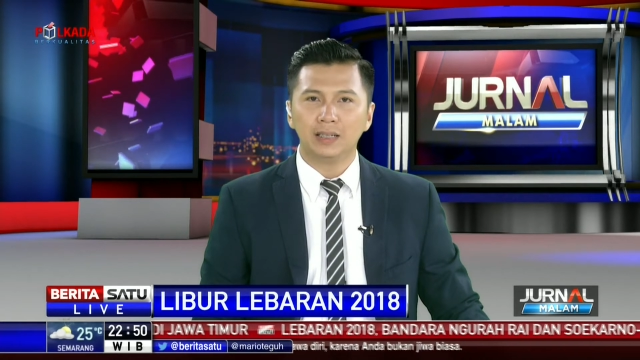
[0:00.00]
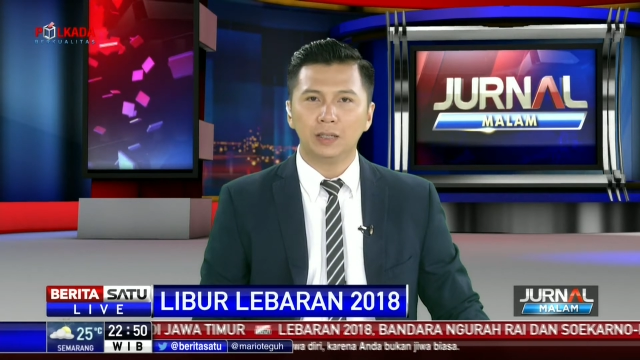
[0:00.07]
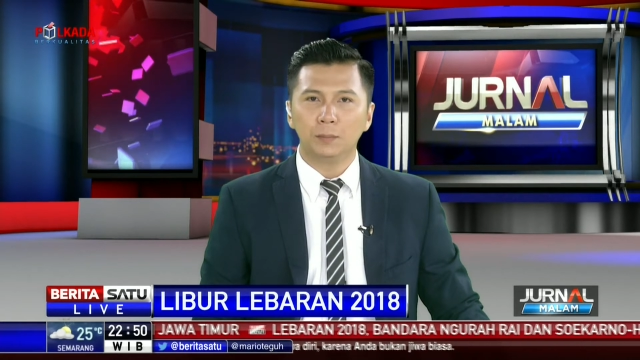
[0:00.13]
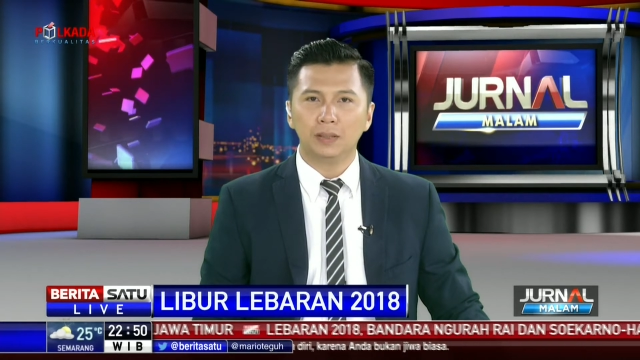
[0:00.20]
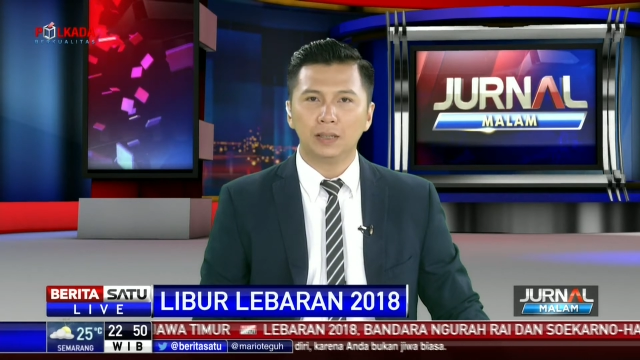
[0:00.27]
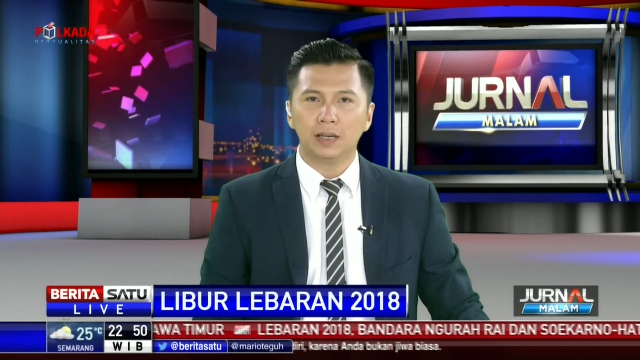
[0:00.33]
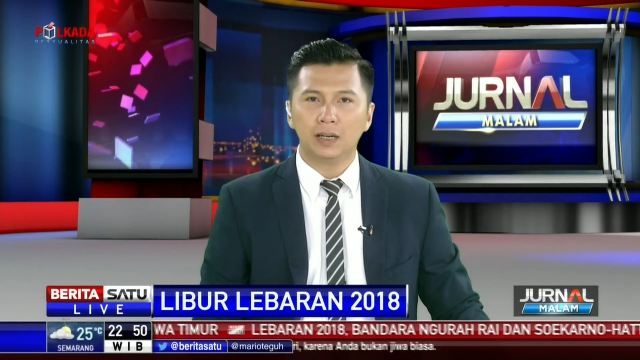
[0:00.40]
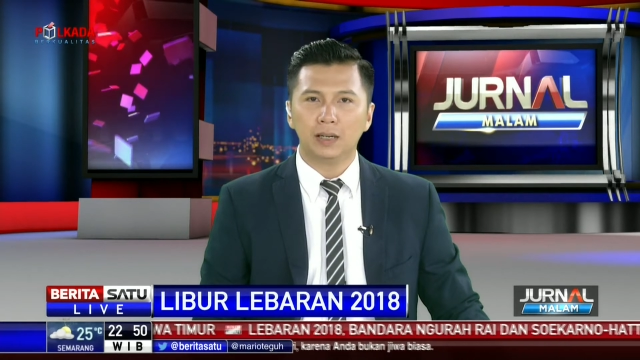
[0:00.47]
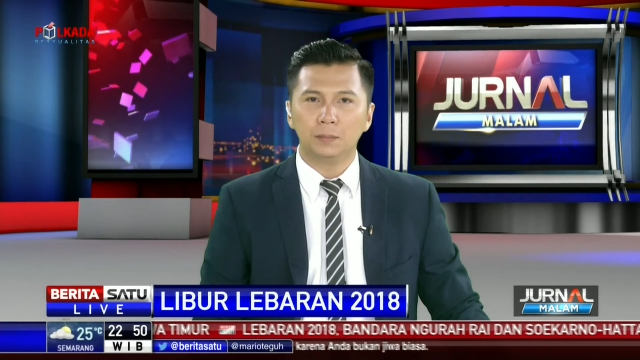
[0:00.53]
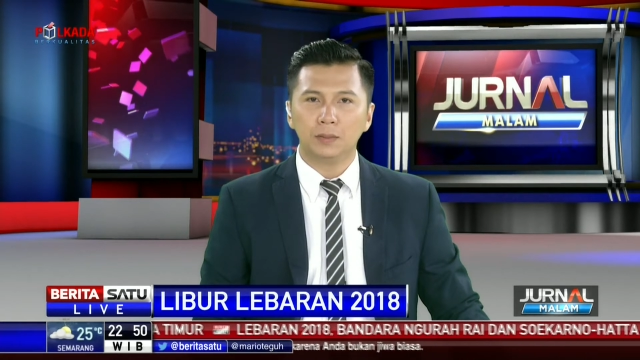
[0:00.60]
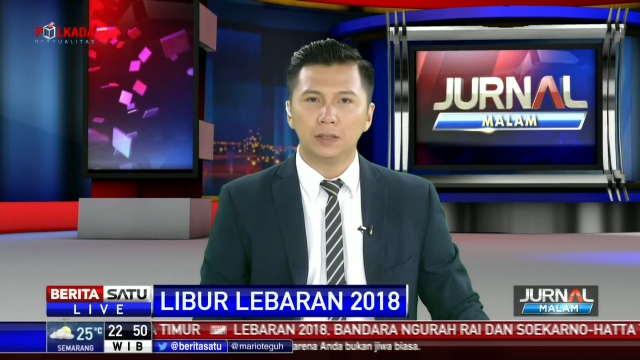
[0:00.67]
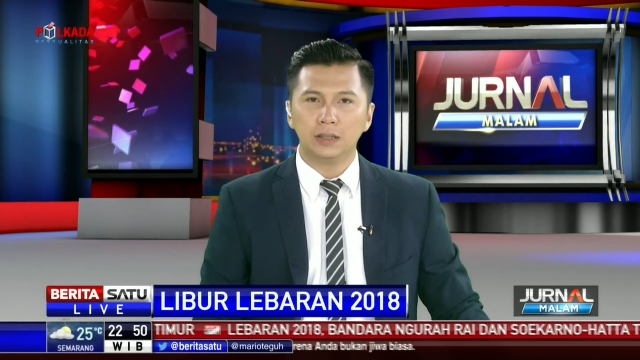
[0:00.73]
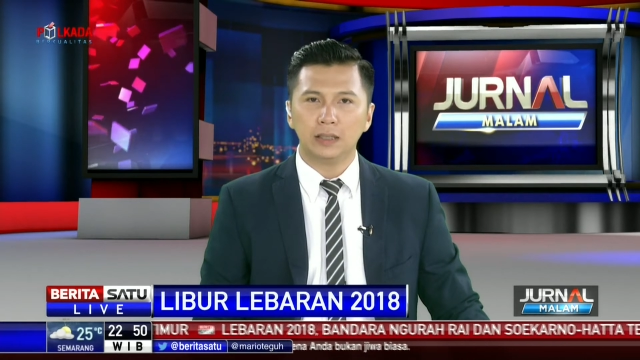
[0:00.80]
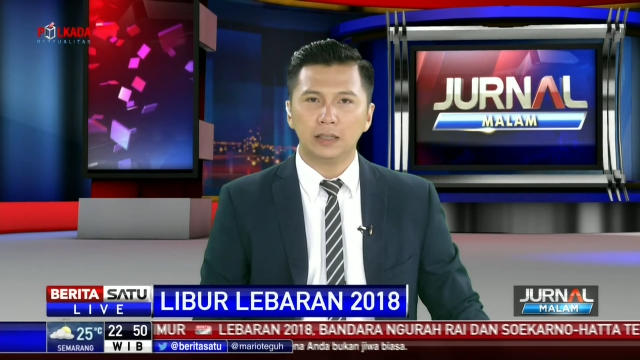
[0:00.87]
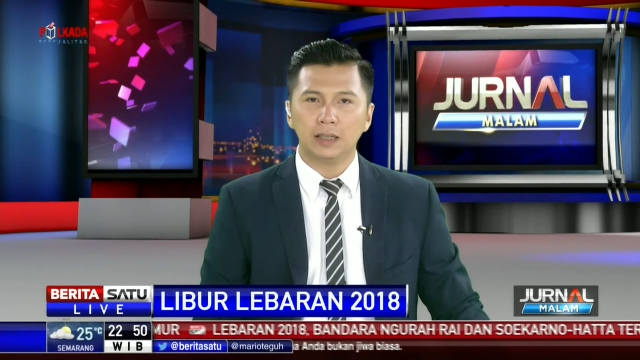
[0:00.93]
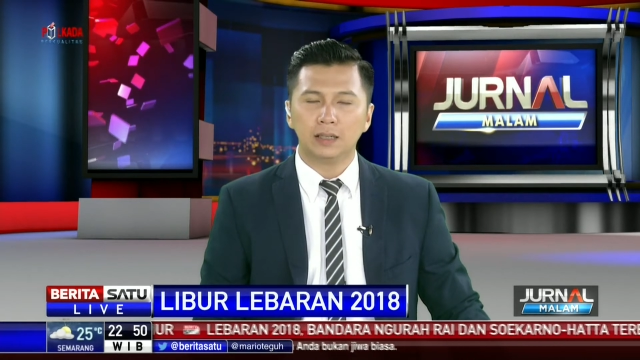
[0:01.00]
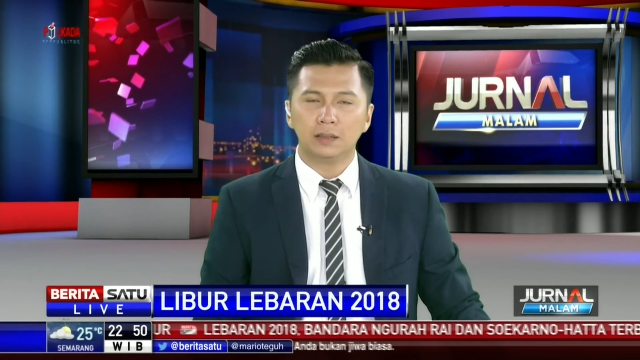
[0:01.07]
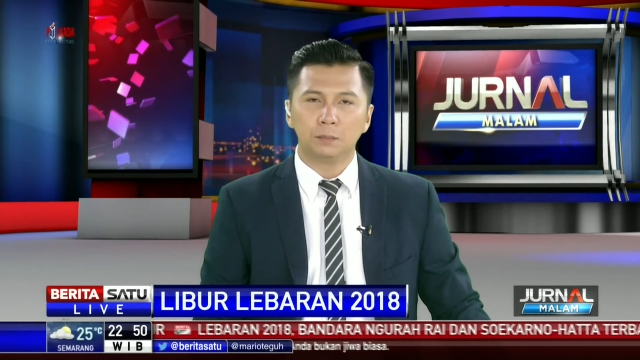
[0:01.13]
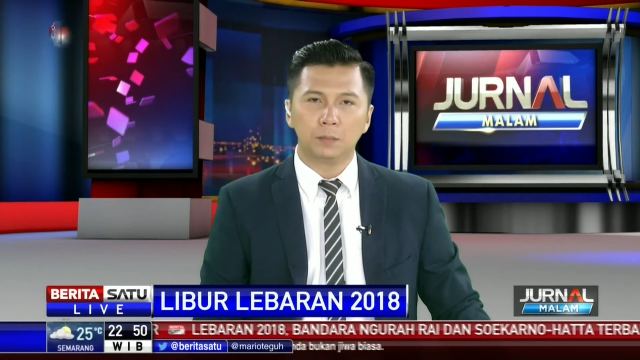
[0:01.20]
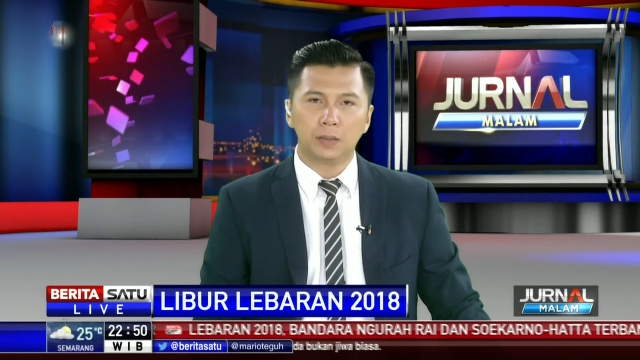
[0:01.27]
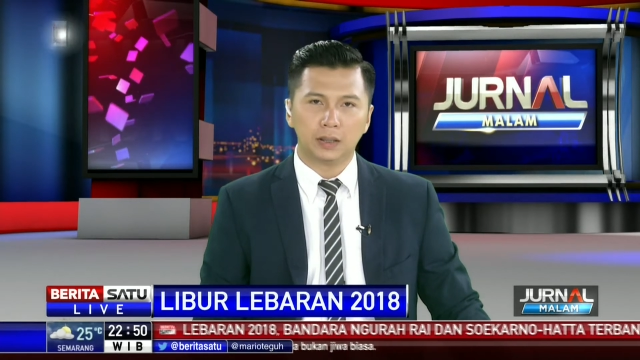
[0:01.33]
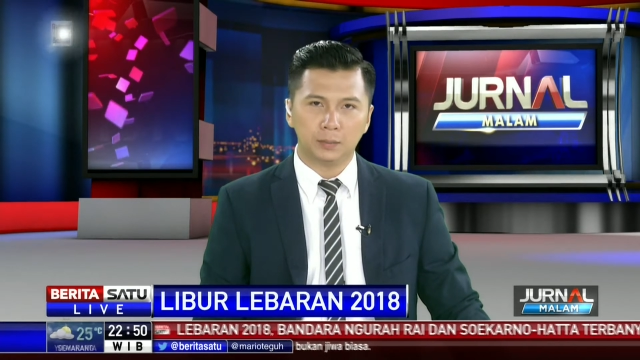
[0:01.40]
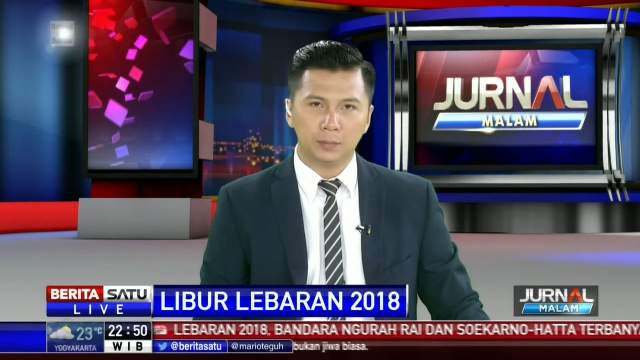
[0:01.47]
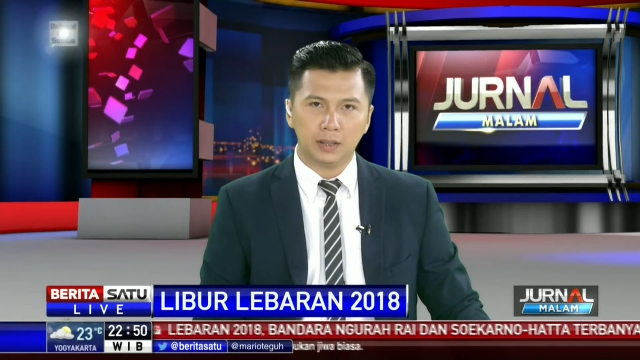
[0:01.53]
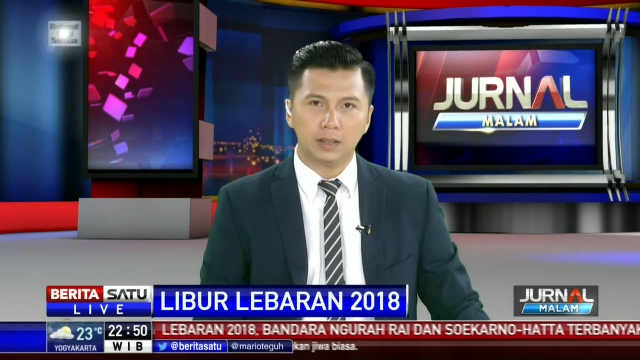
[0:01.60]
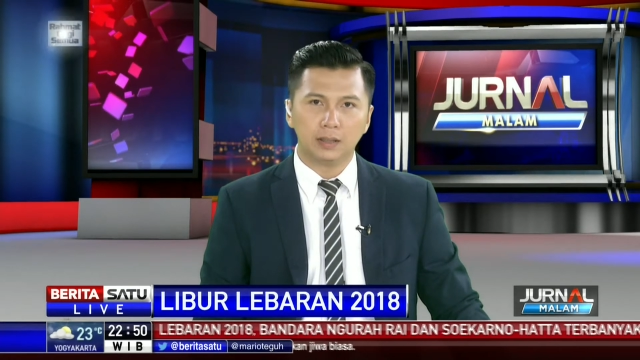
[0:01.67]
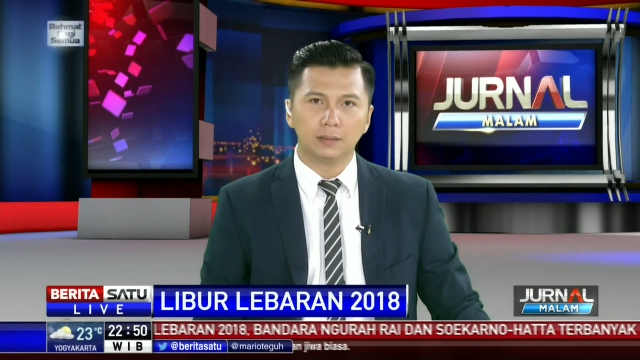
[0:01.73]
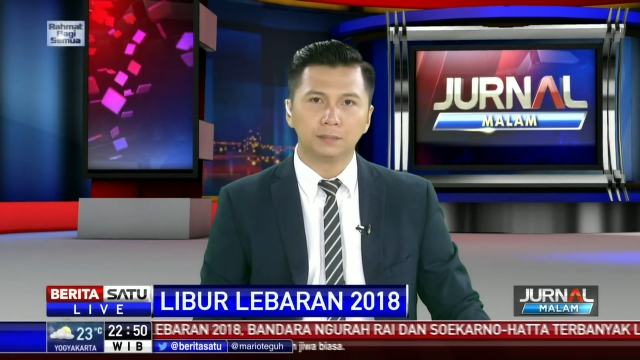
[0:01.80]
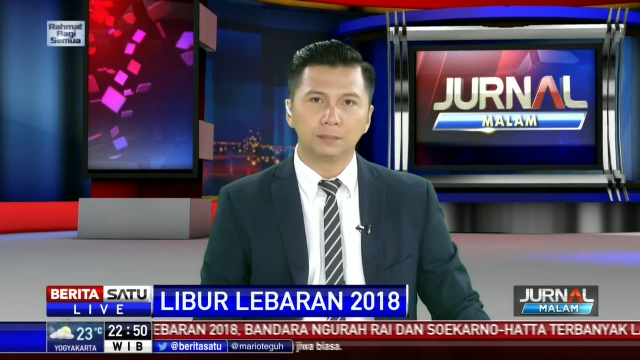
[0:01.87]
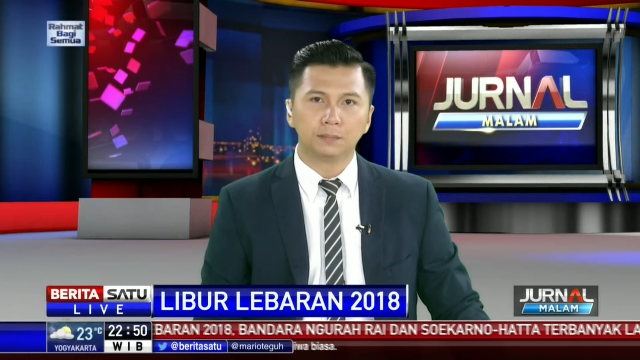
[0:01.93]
ini pada H plus 3 dan 4 lebaran.